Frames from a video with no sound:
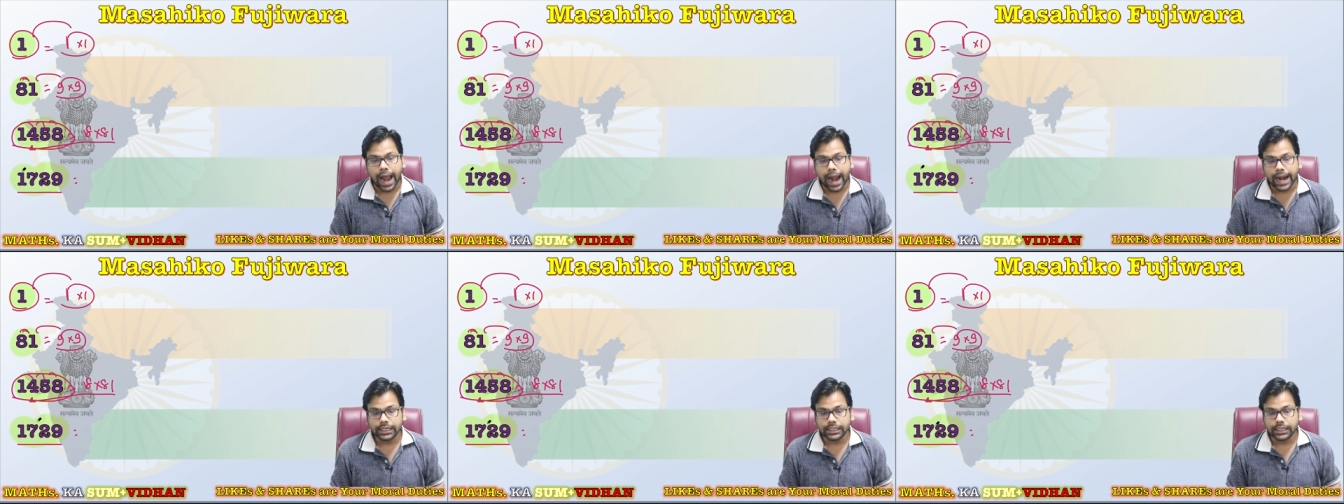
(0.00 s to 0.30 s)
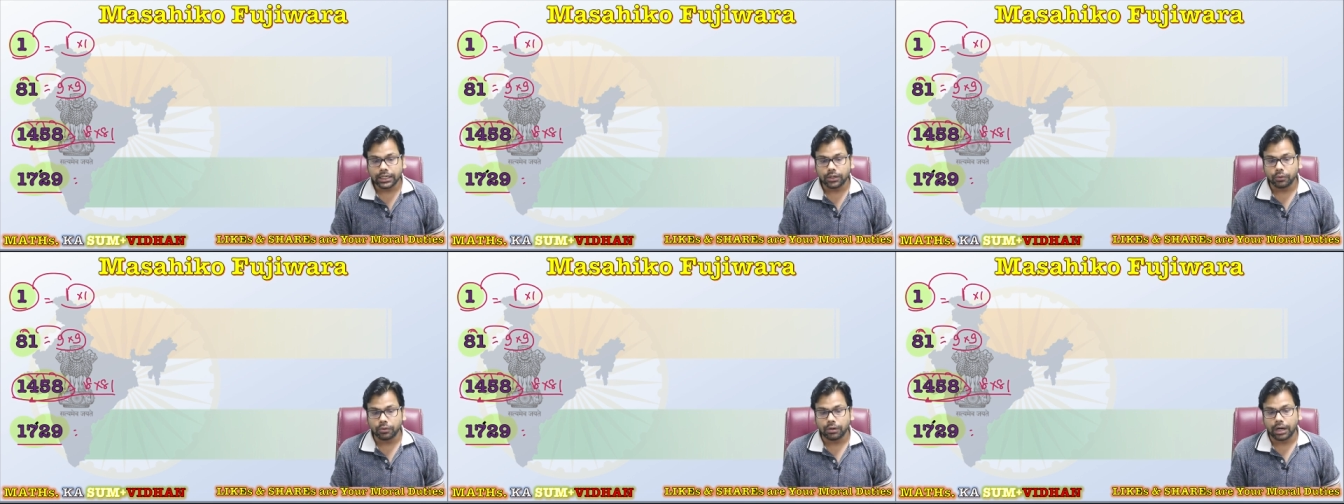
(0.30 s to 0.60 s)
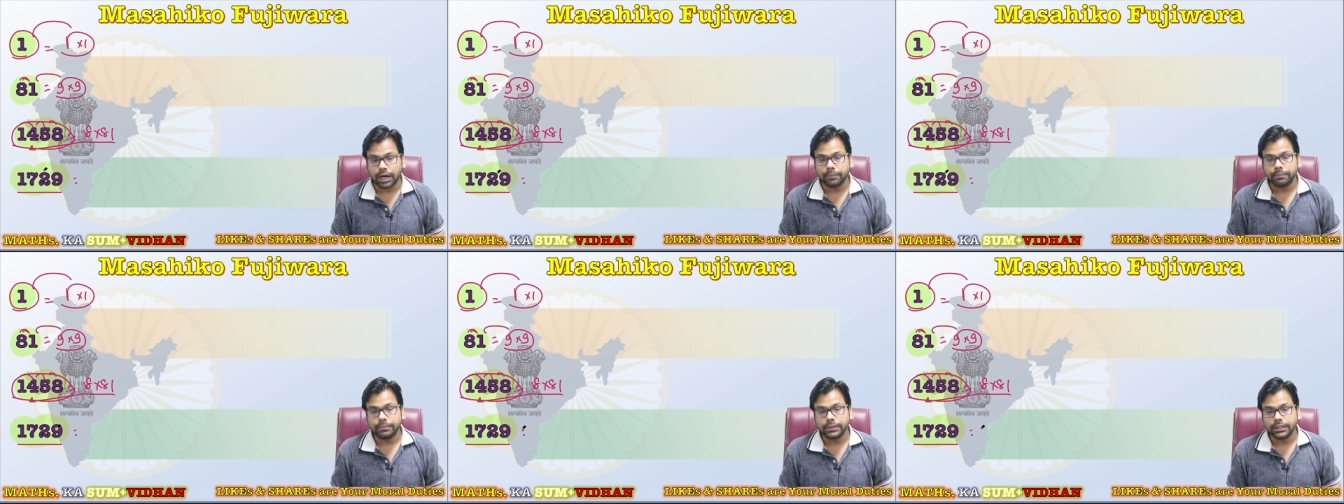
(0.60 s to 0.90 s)
एड करो
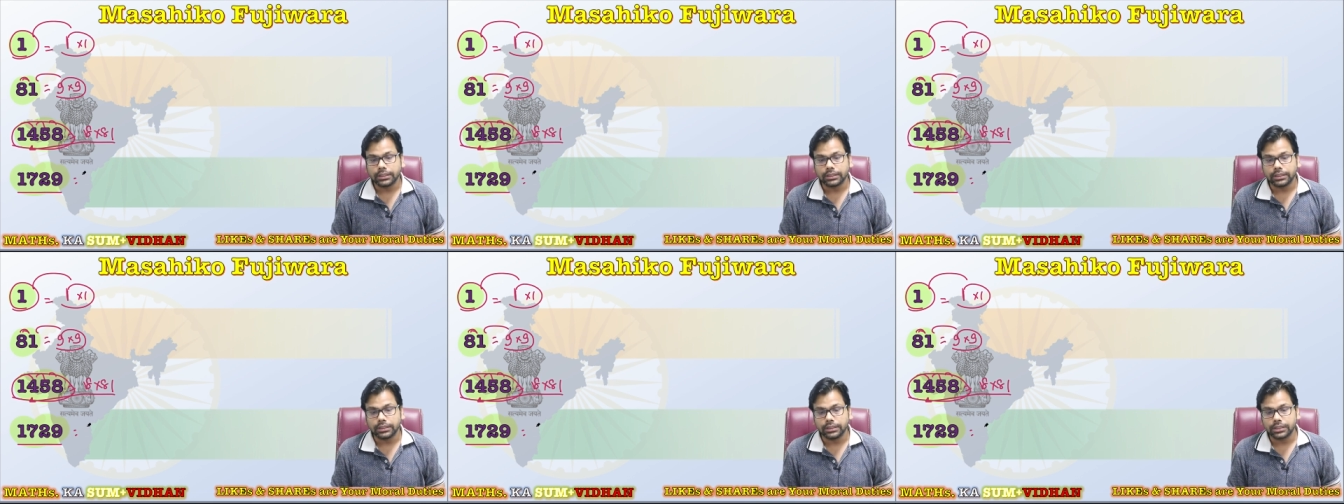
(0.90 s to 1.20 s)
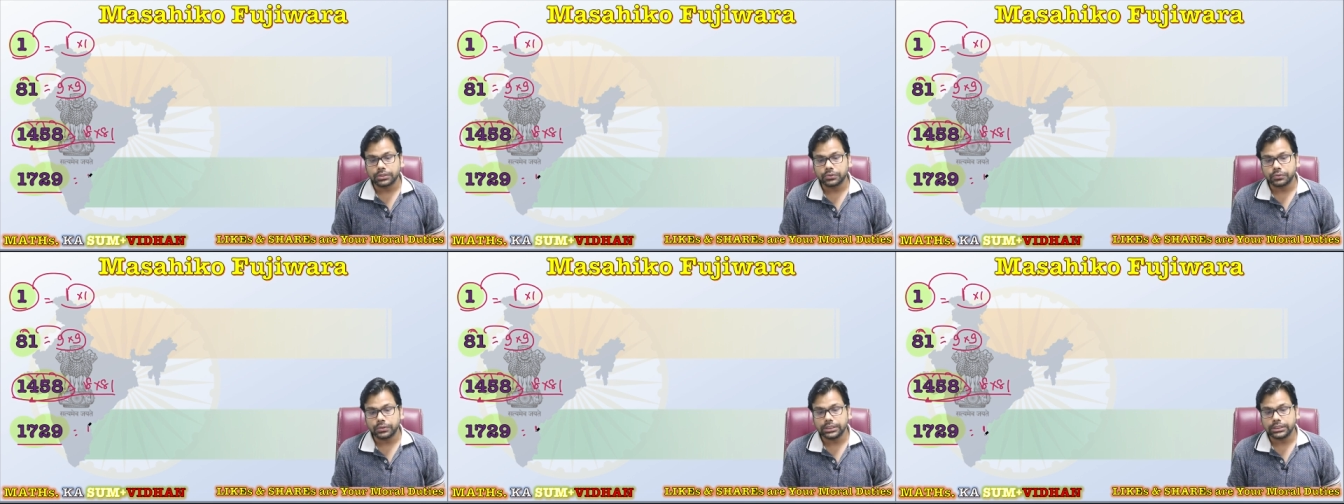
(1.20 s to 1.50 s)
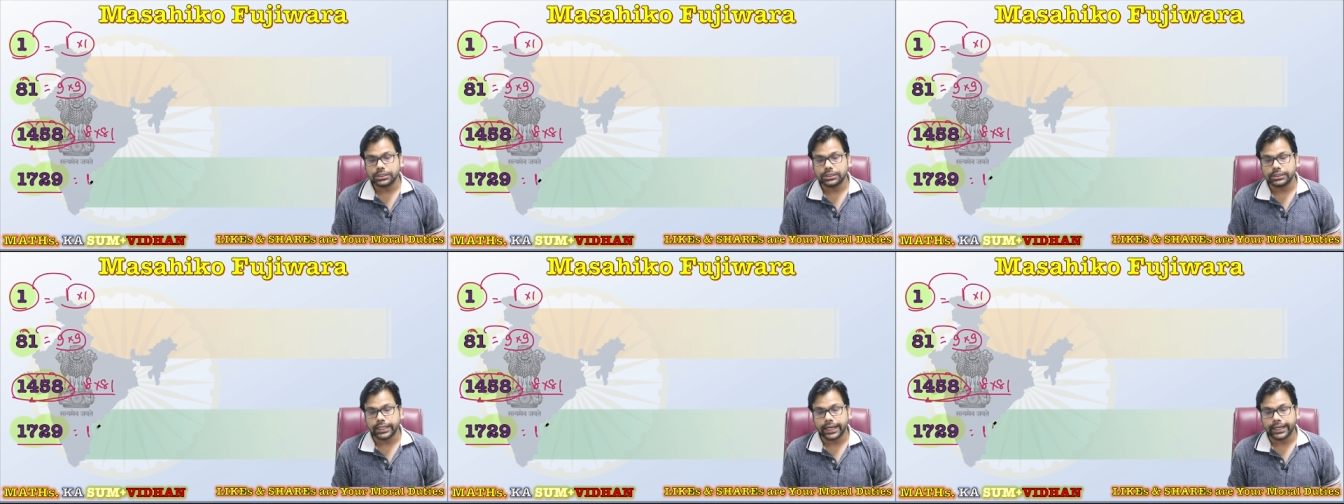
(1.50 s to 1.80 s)
आप दिस वन
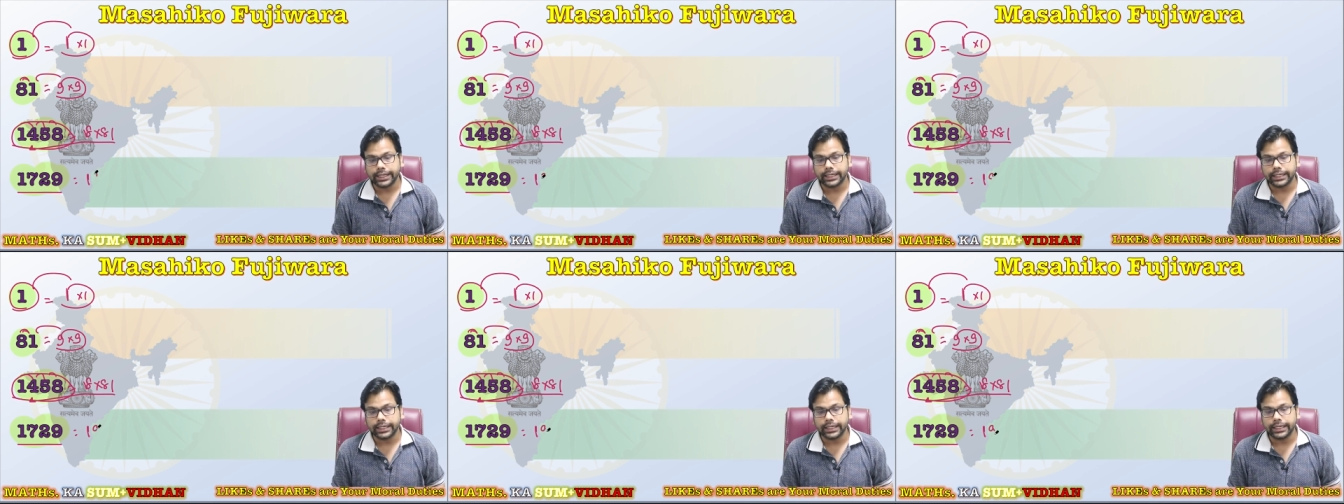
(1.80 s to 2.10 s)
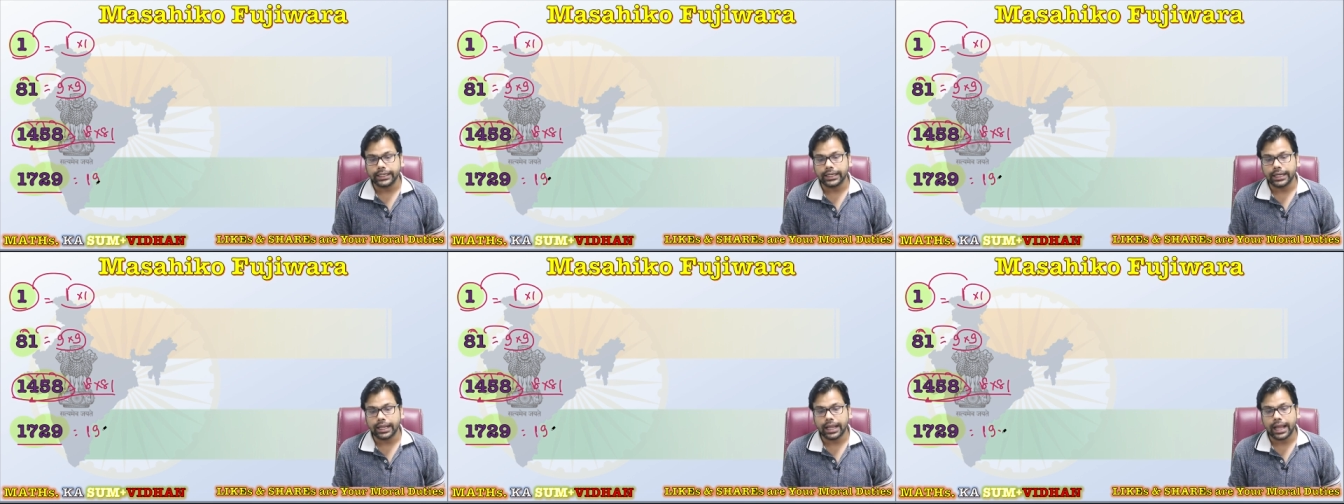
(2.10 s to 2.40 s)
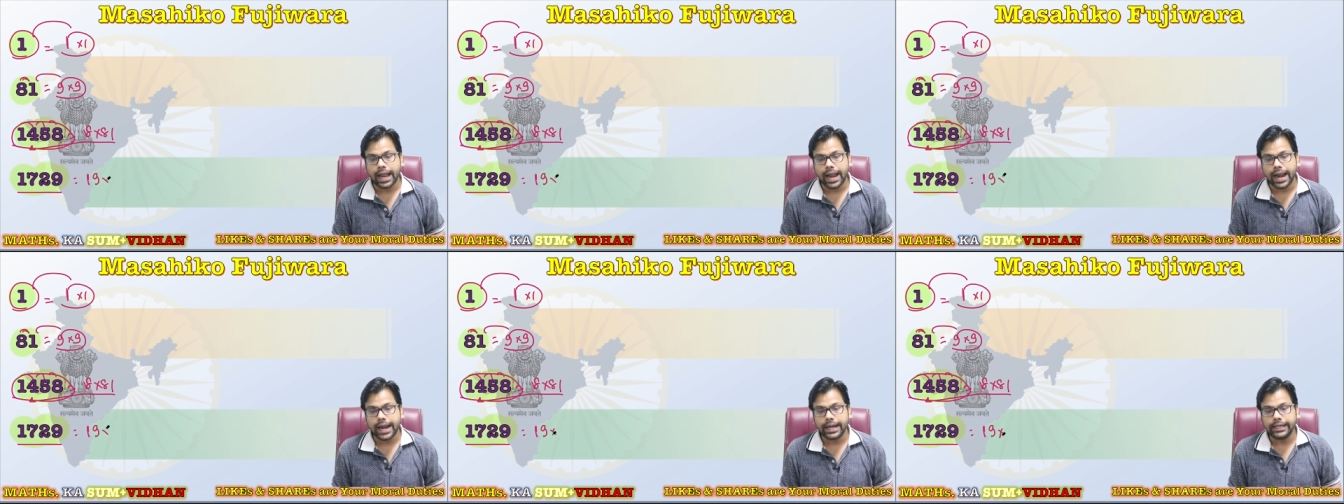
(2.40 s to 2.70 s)
इज नाइनटीन
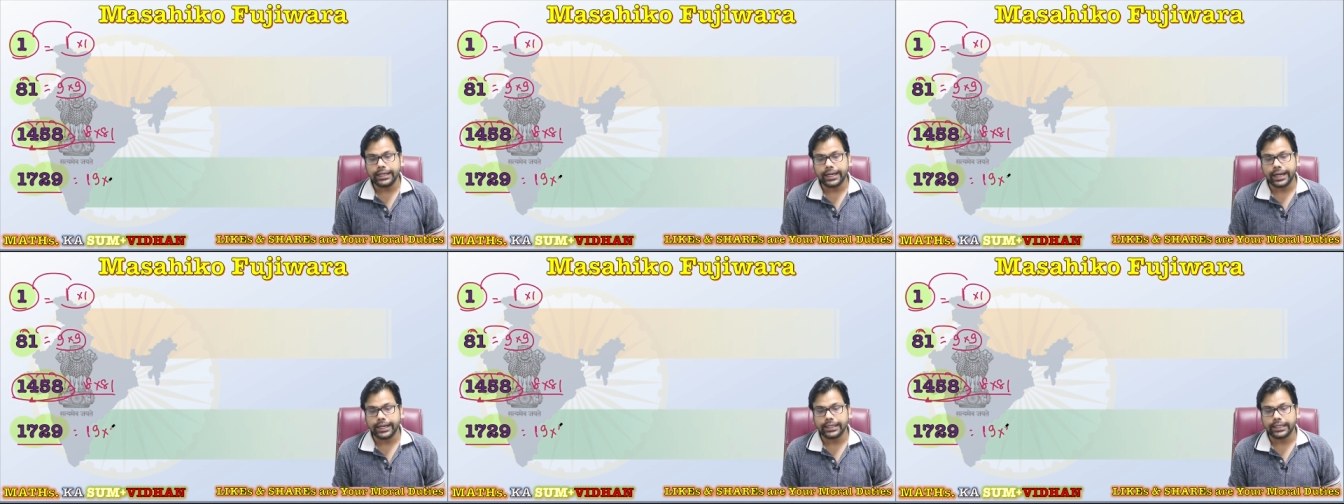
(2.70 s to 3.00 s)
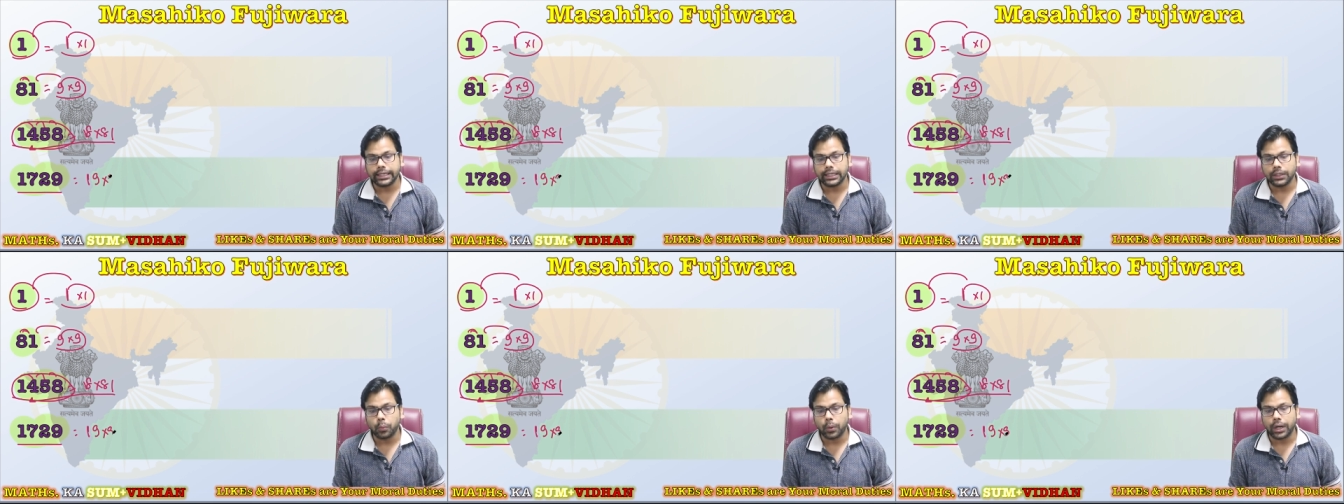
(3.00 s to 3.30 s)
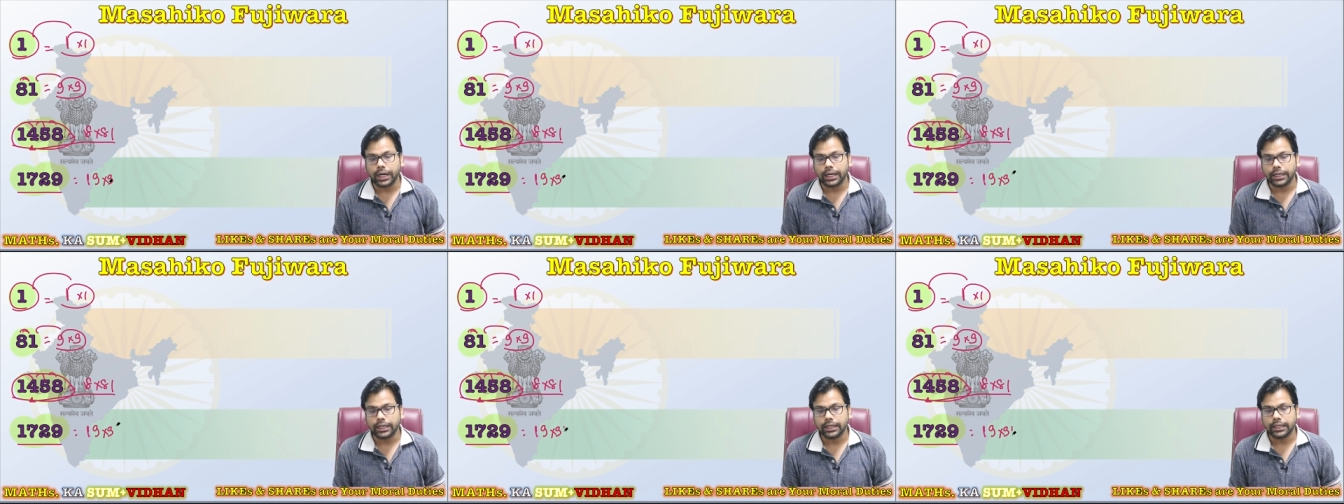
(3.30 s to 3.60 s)
एंड
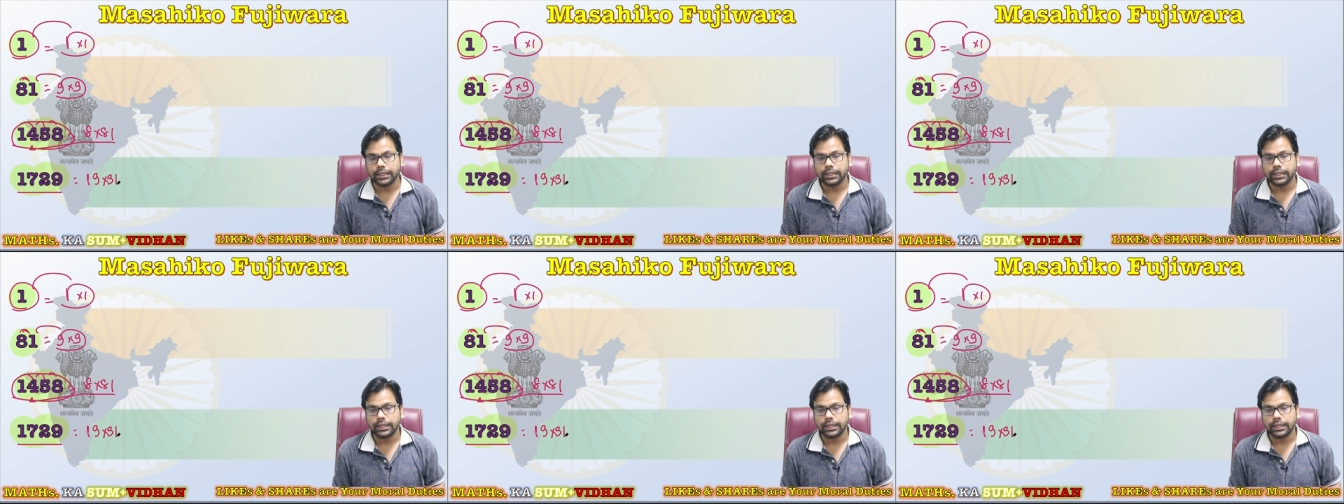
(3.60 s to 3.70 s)
वन